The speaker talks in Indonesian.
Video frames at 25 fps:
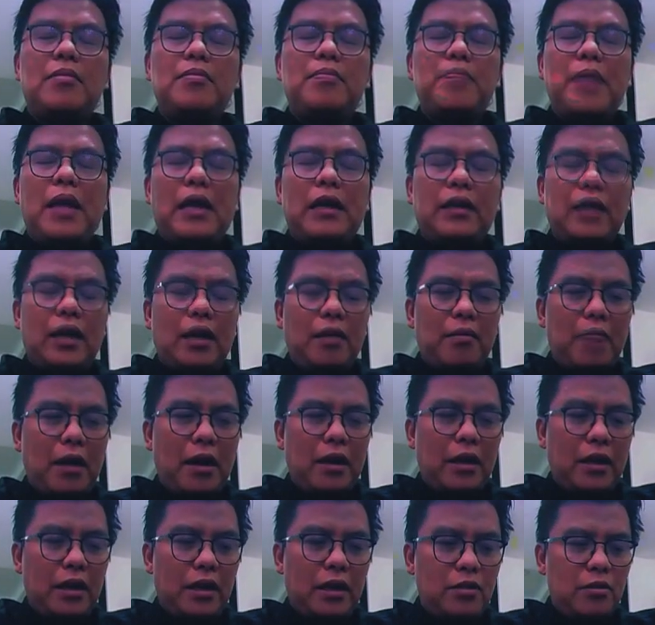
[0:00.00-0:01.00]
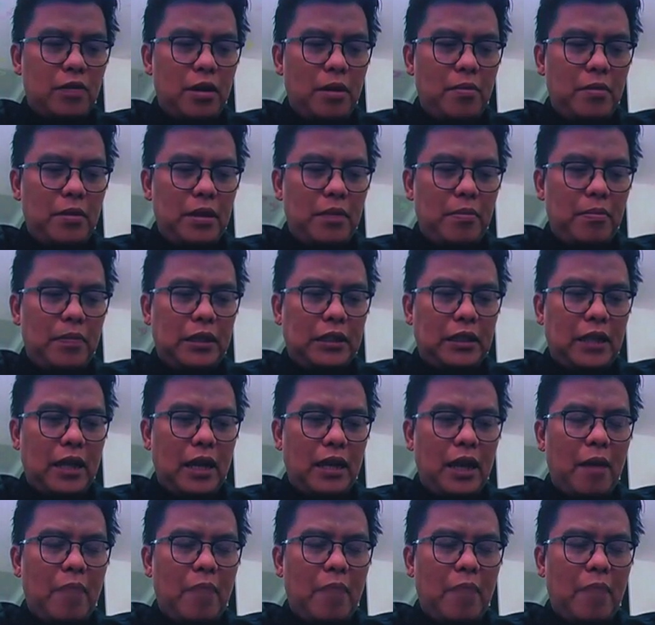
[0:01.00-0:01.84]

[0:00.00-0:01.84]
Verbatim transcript: tadi kan Mbak Nana juga menyebutkan